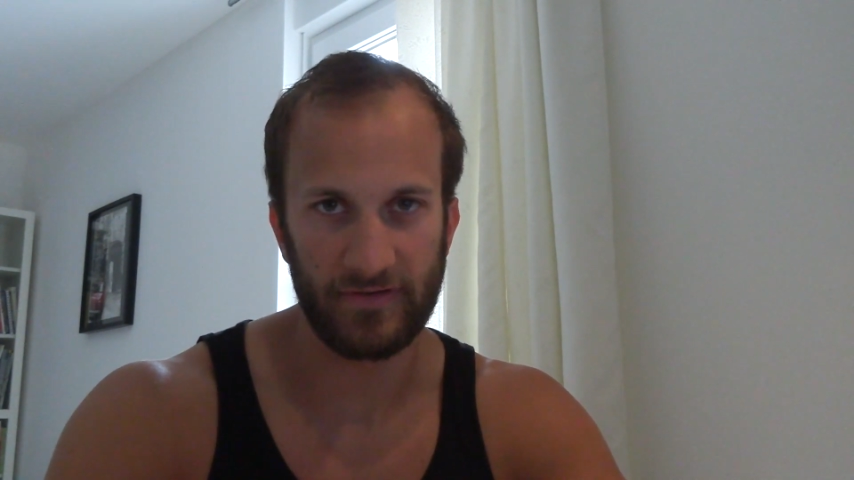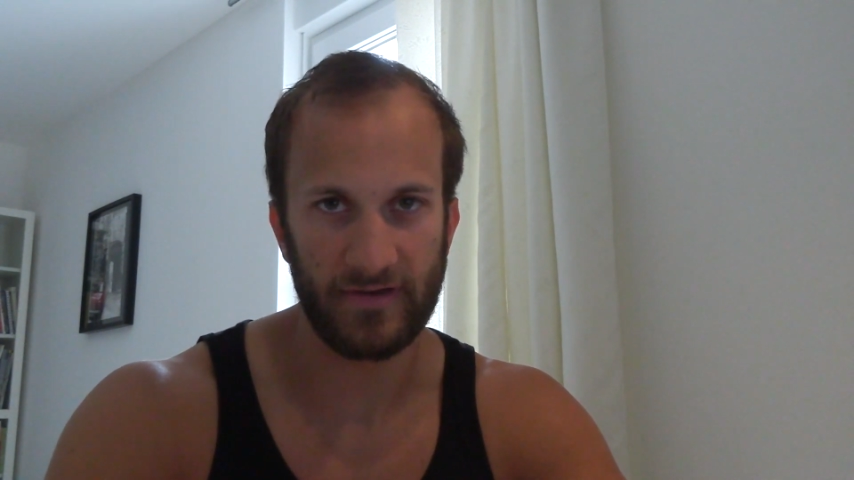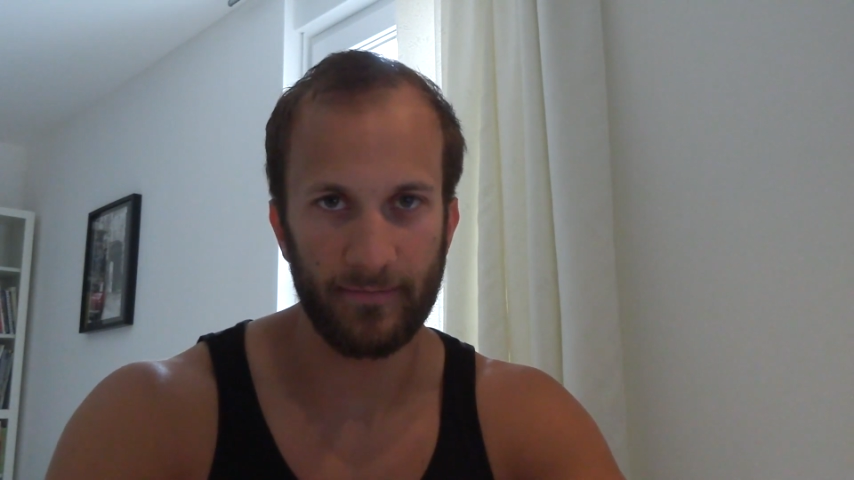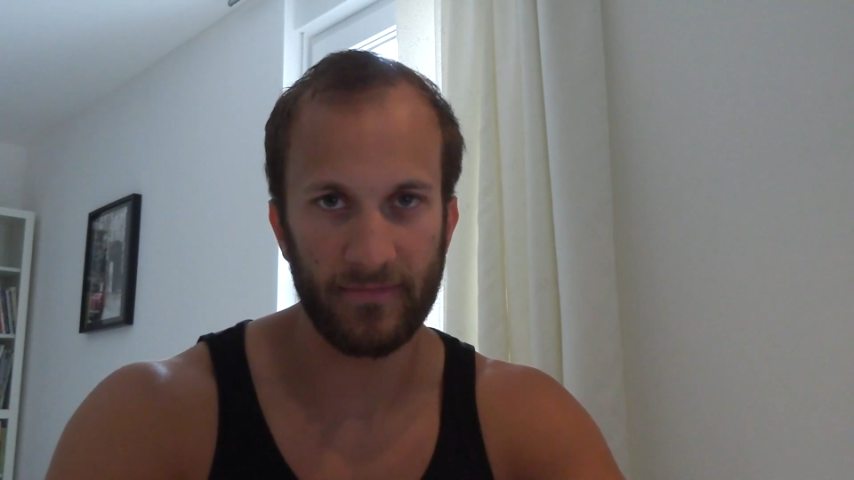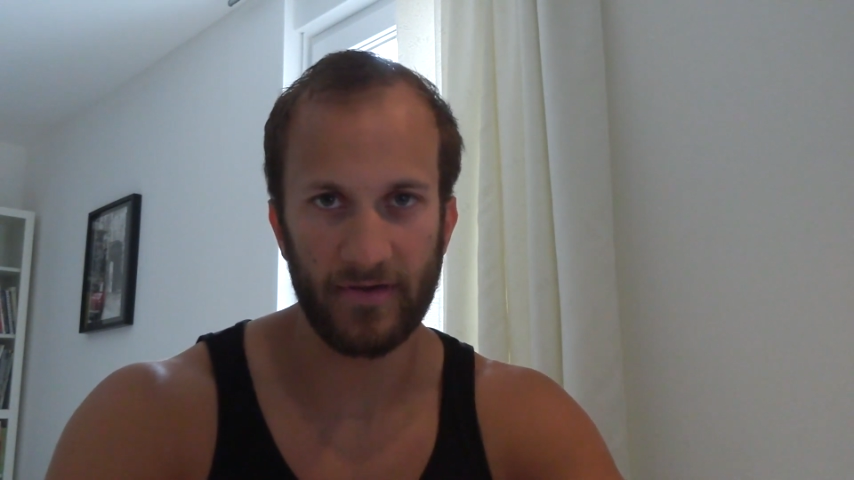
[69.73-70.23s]

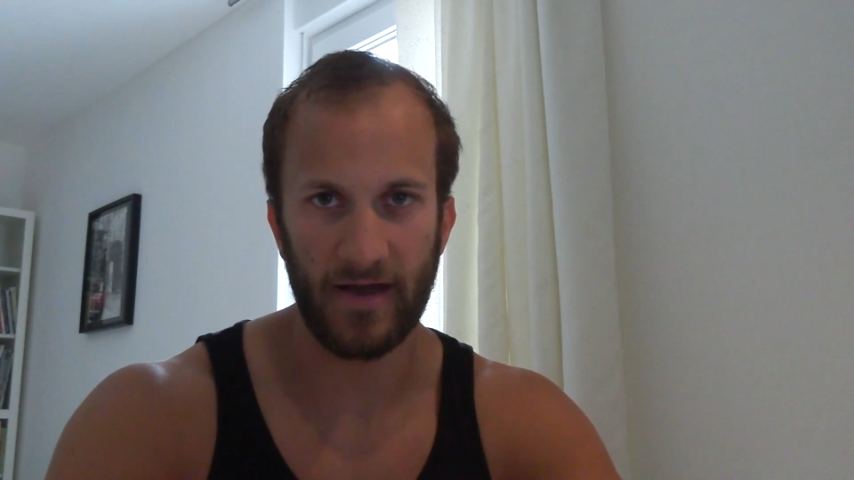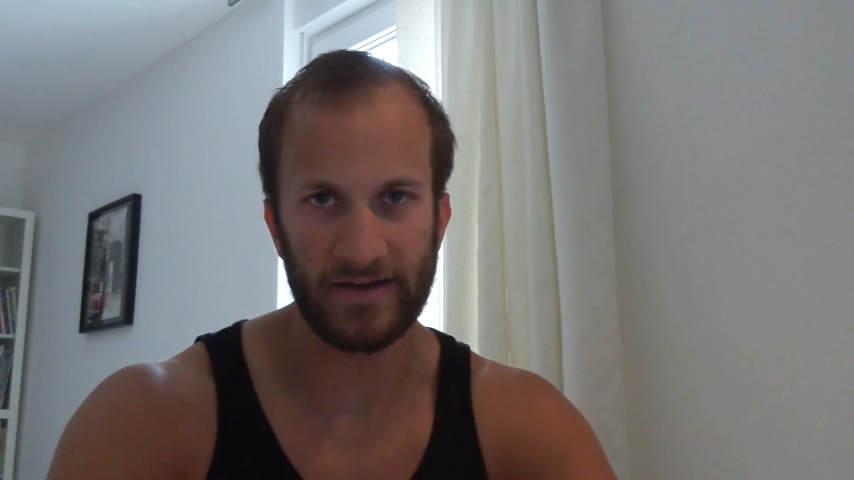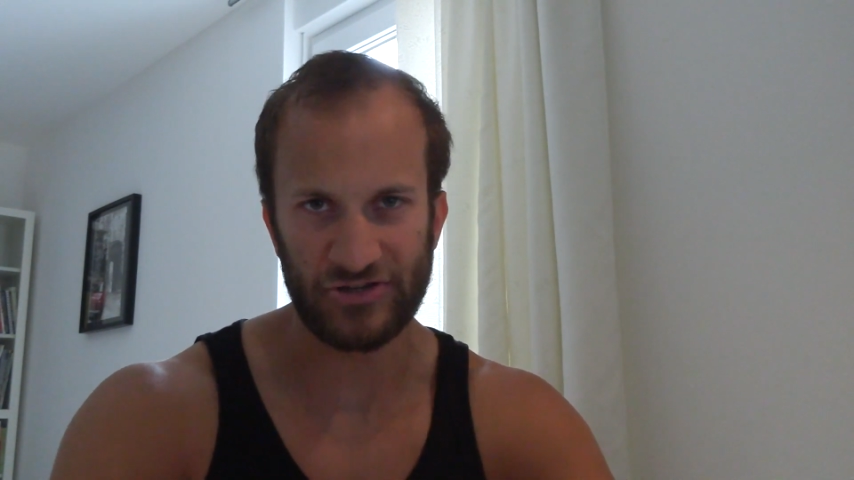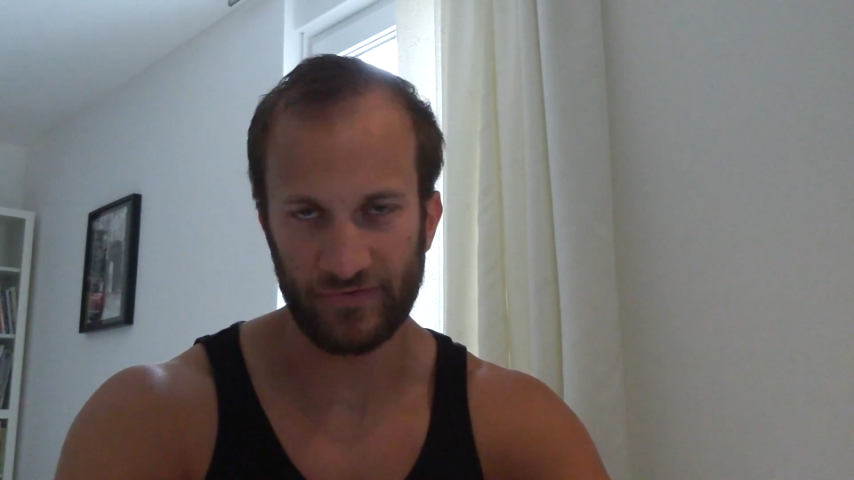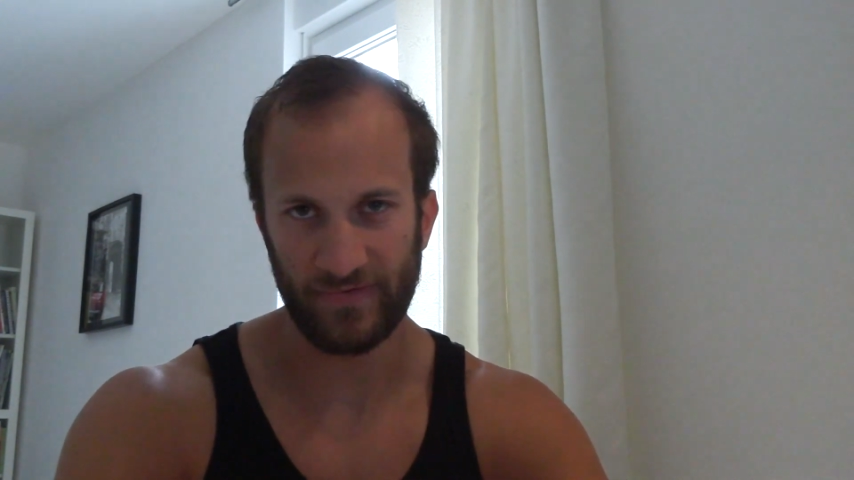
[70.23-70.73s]
Ich habe mich
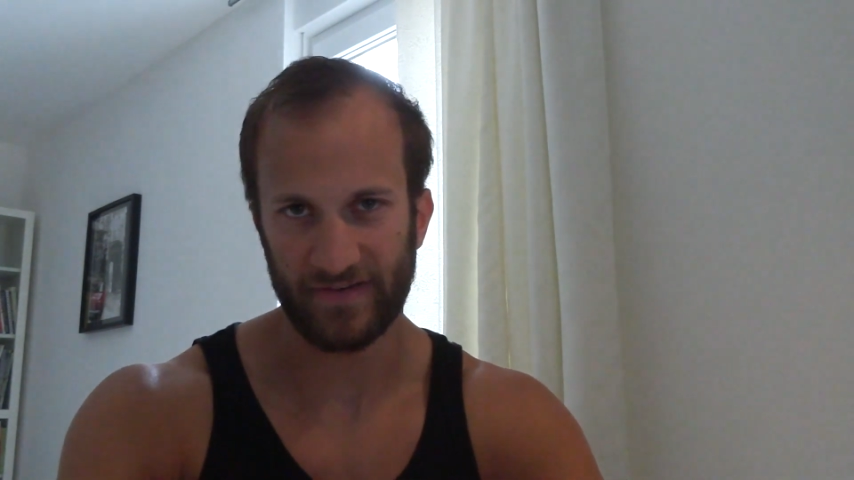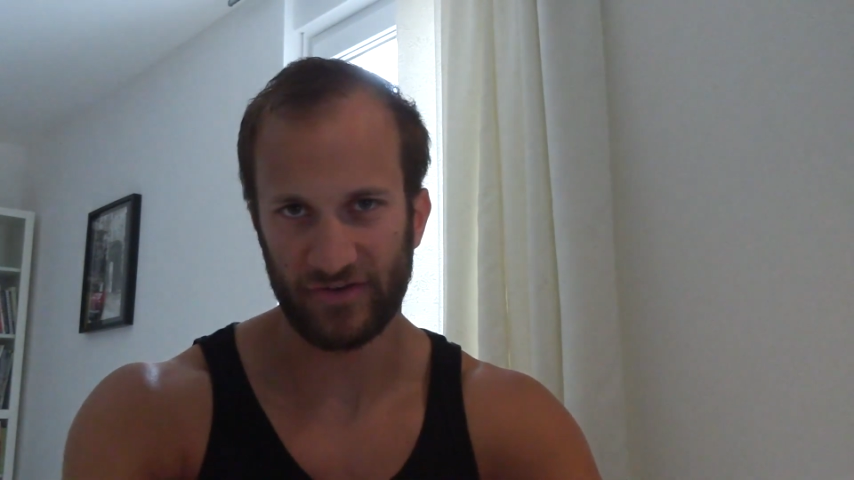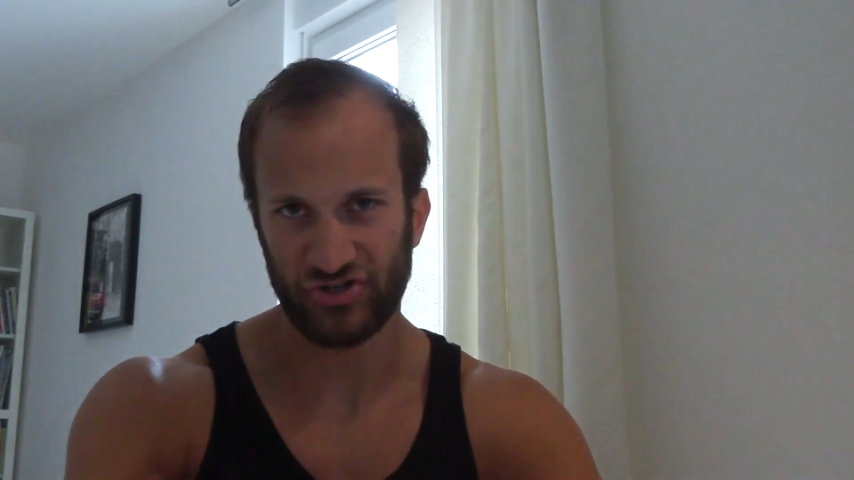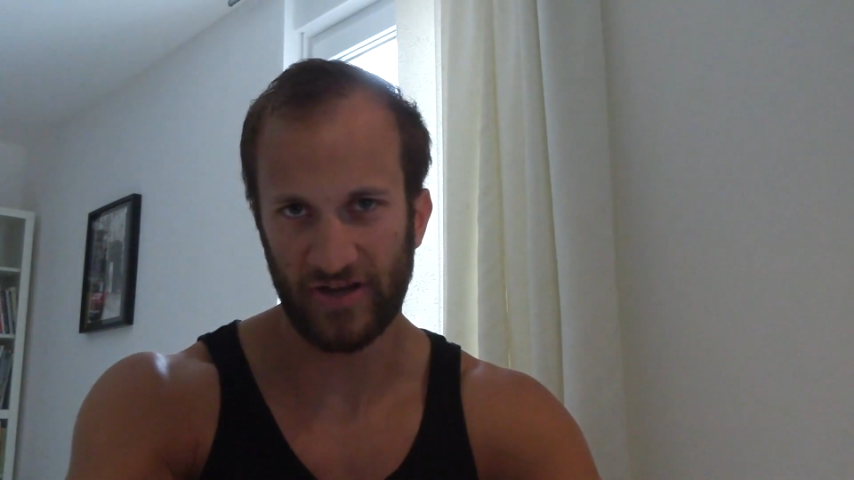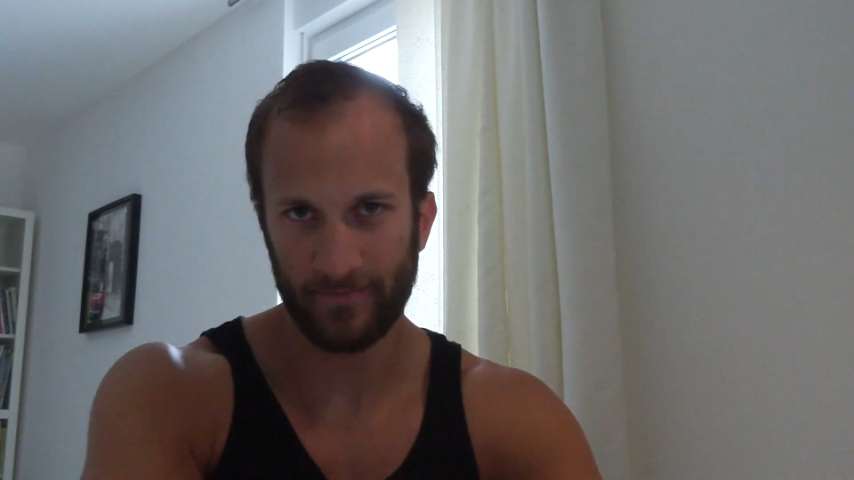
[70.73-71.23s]
eigentlich schon fast
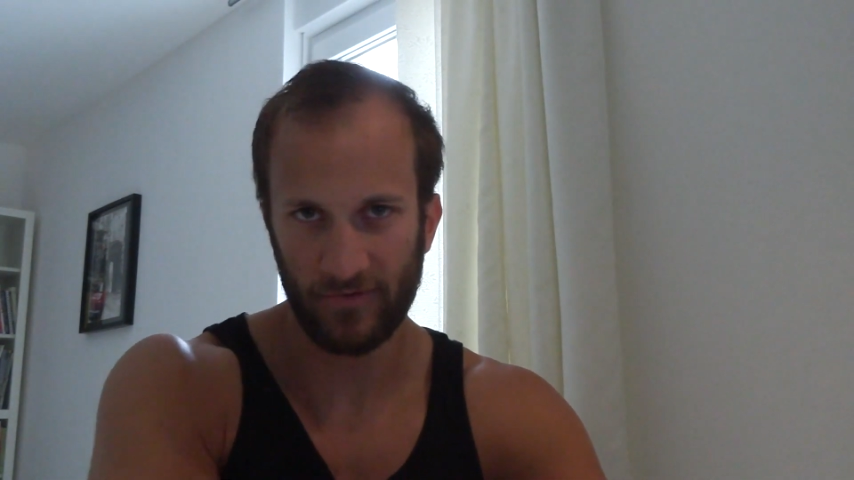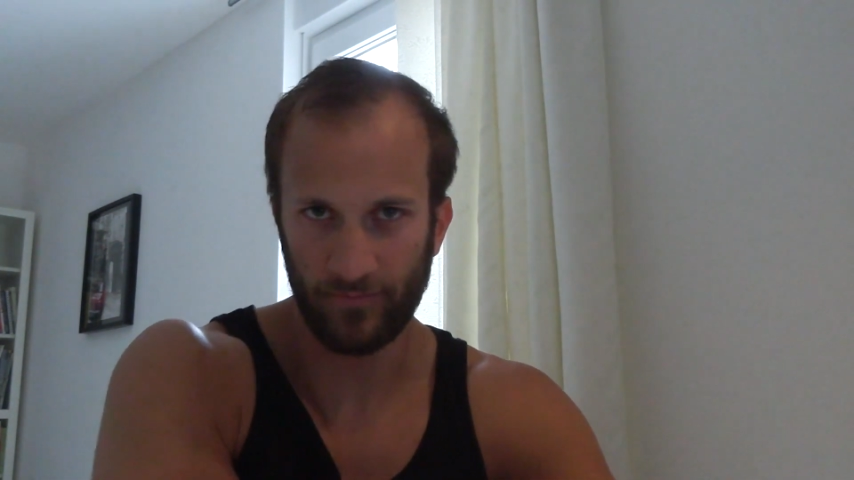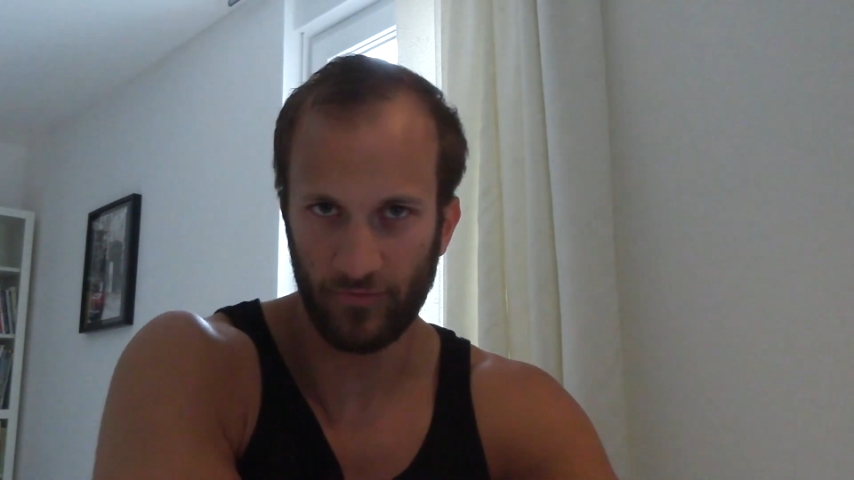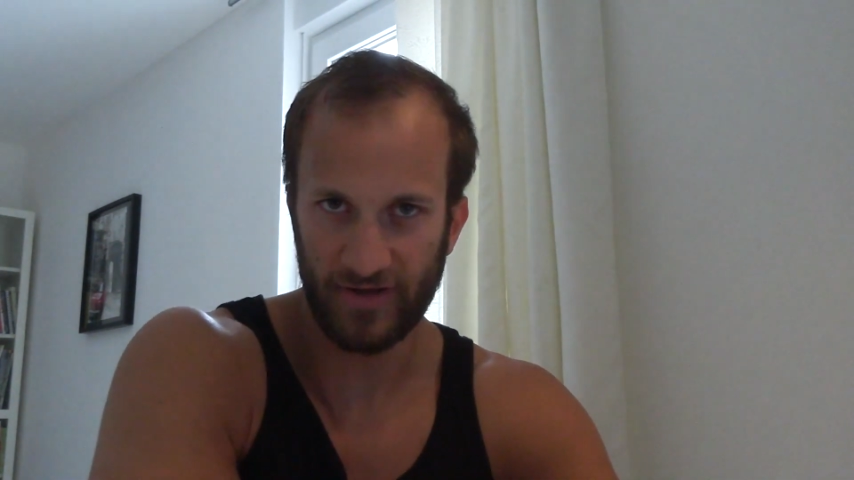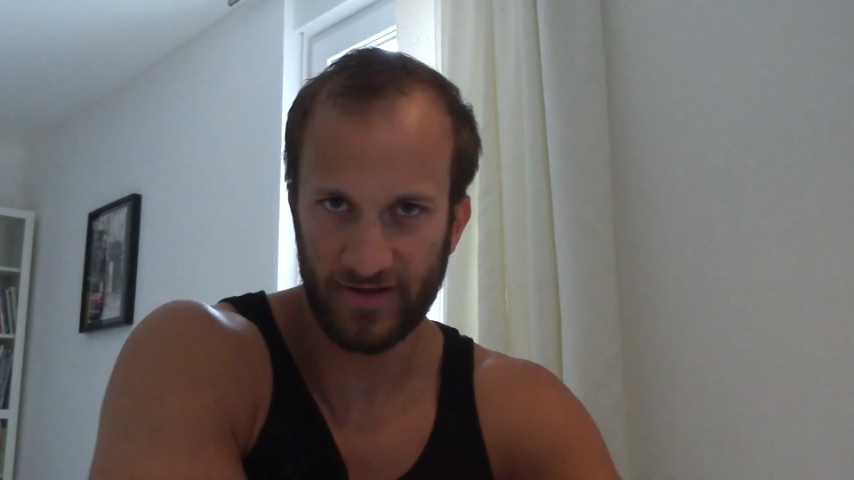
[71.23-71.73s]
geschämt,
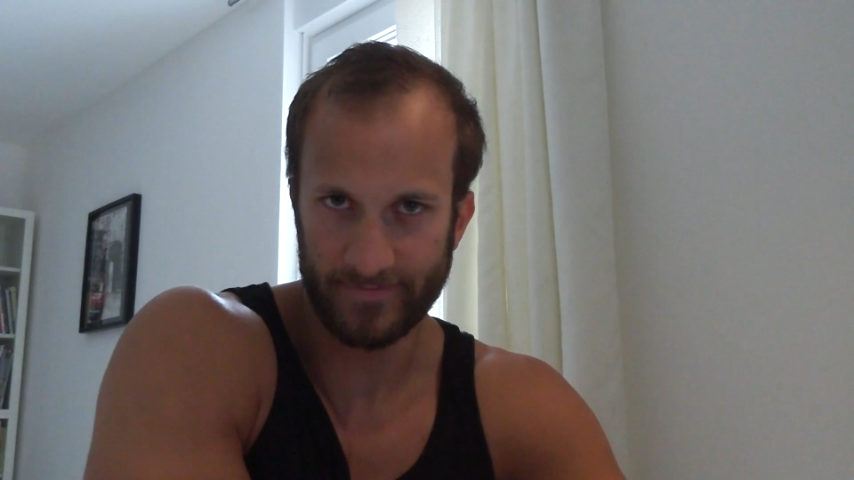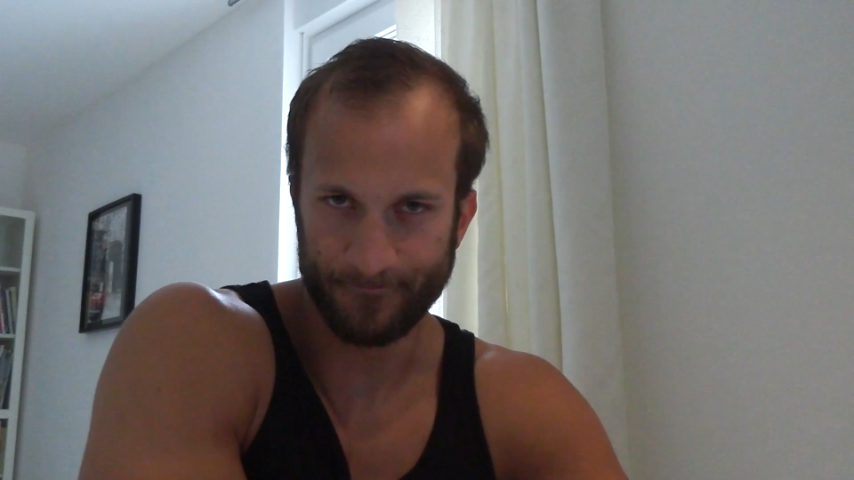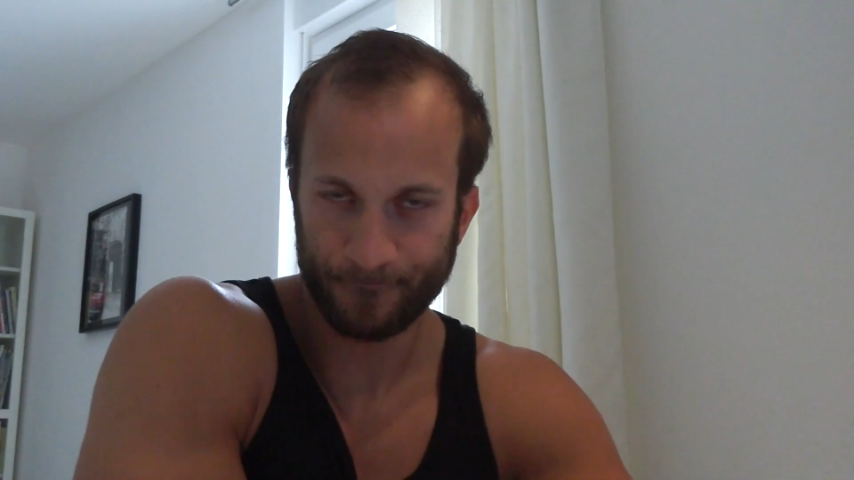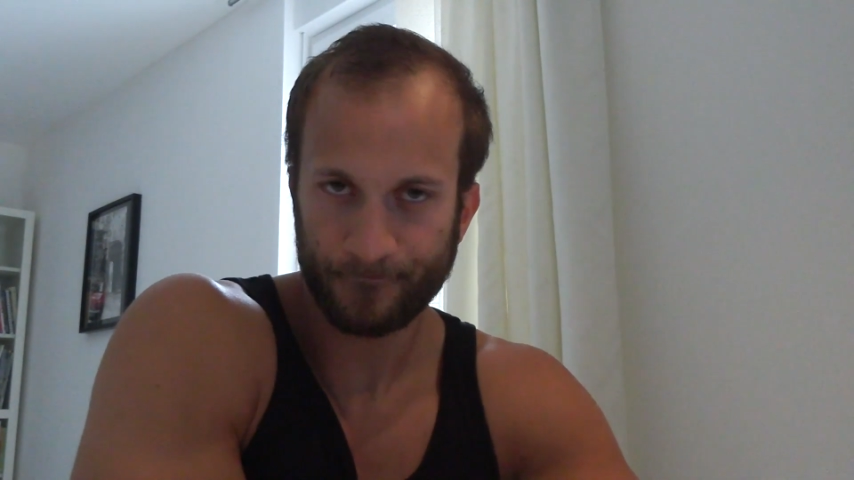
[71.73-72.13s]
obwohl ich ja